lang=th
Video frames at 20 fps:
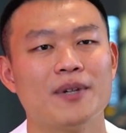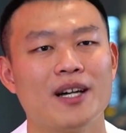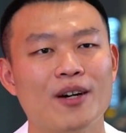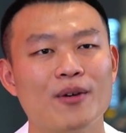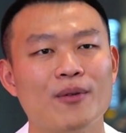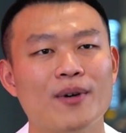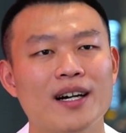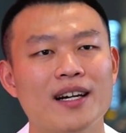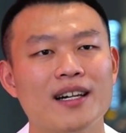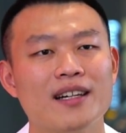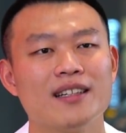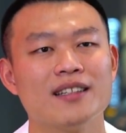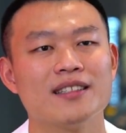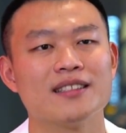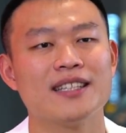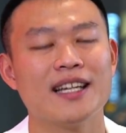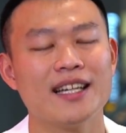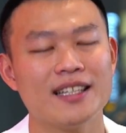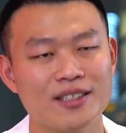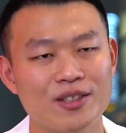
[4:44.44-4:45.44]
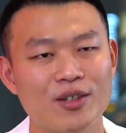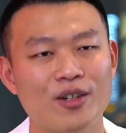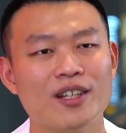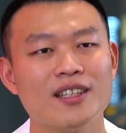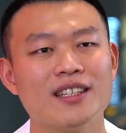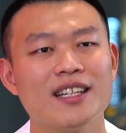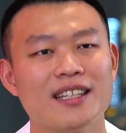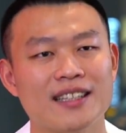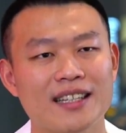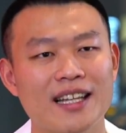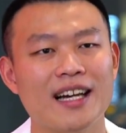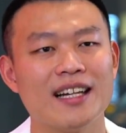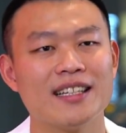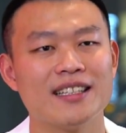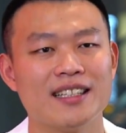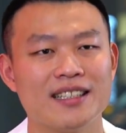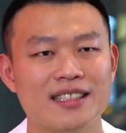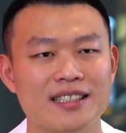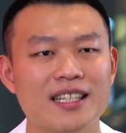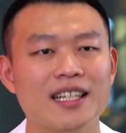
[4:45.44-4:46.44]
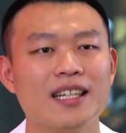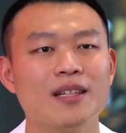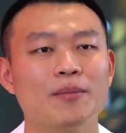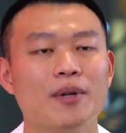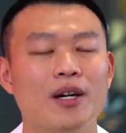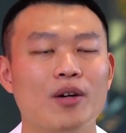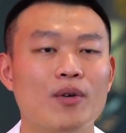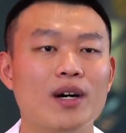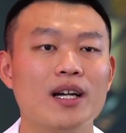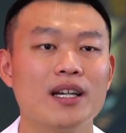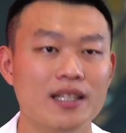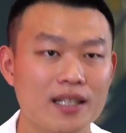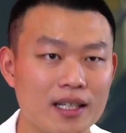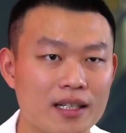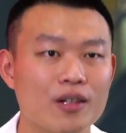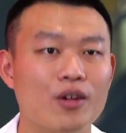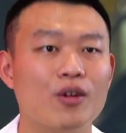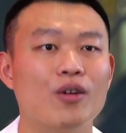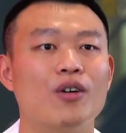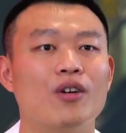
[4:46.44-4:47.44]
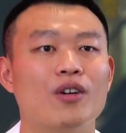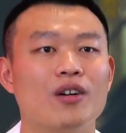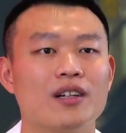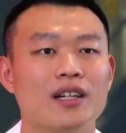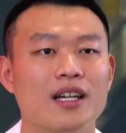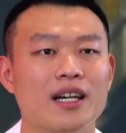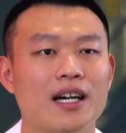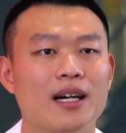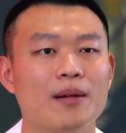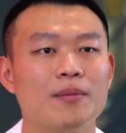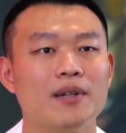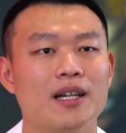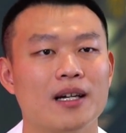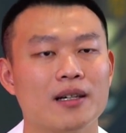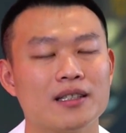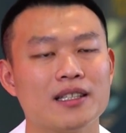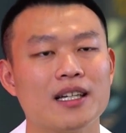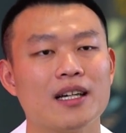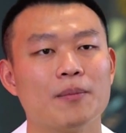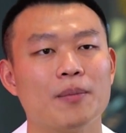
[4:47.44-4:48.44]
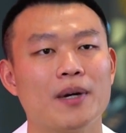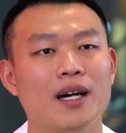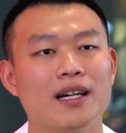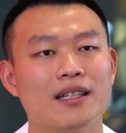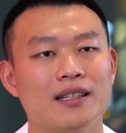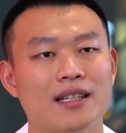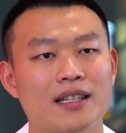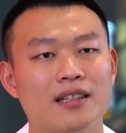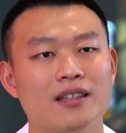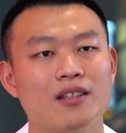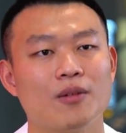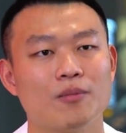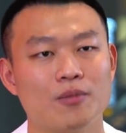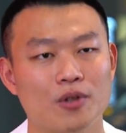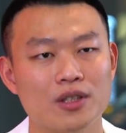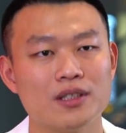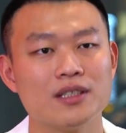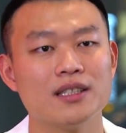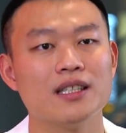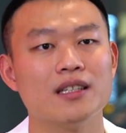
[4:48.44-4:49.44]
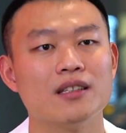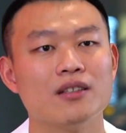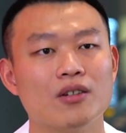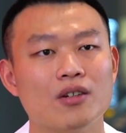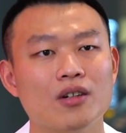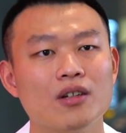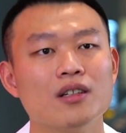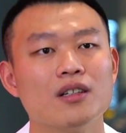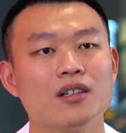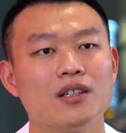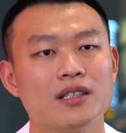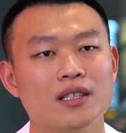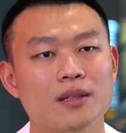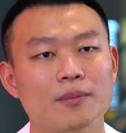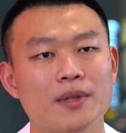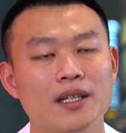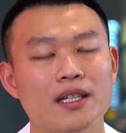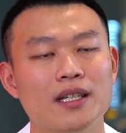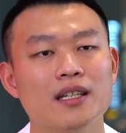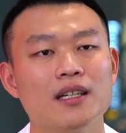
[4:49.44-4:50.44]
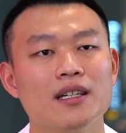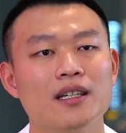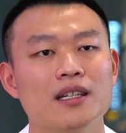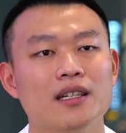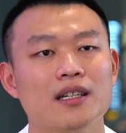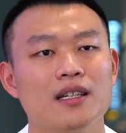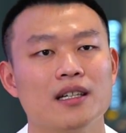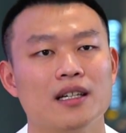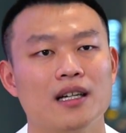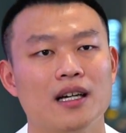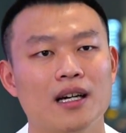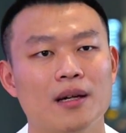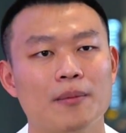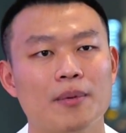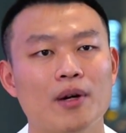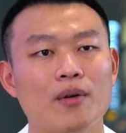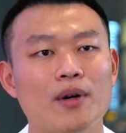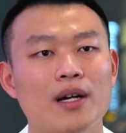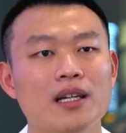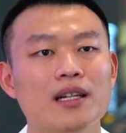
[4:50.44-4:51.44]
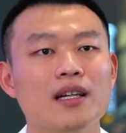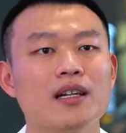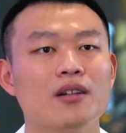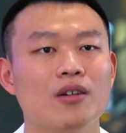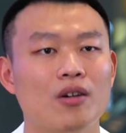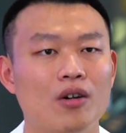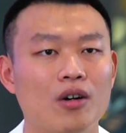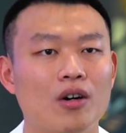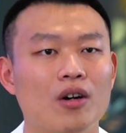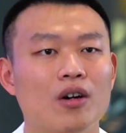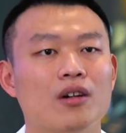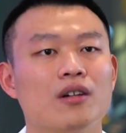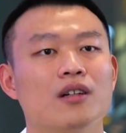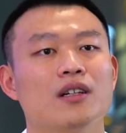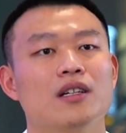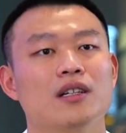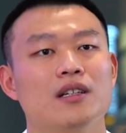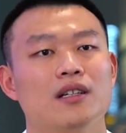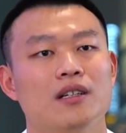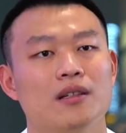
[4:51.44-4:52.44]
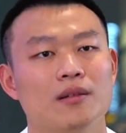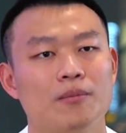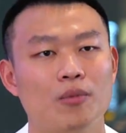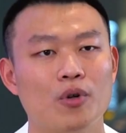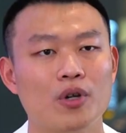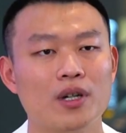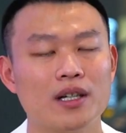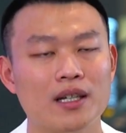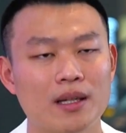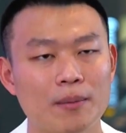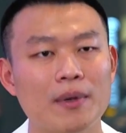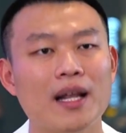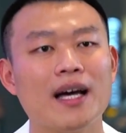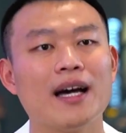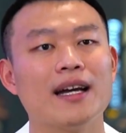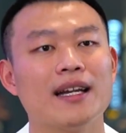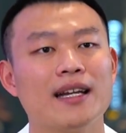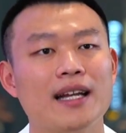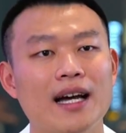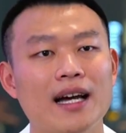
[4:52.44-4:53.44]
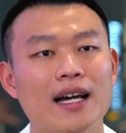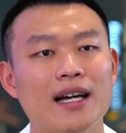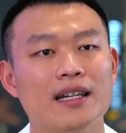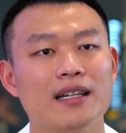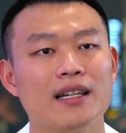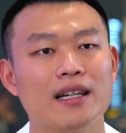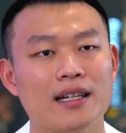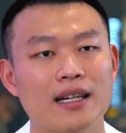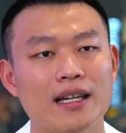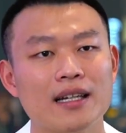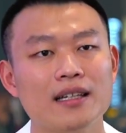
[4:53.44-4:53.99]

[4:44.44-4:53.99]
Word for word: ภาวะแทรกซ้อนต่างๆ อย่างเช่น ภาวะเลือดออกนะครับ หลังจากผ่าตัดต่อมทอนซิลเนาะก็จะมีภาวะเลือดออกปนน้ำลายได้ ดัง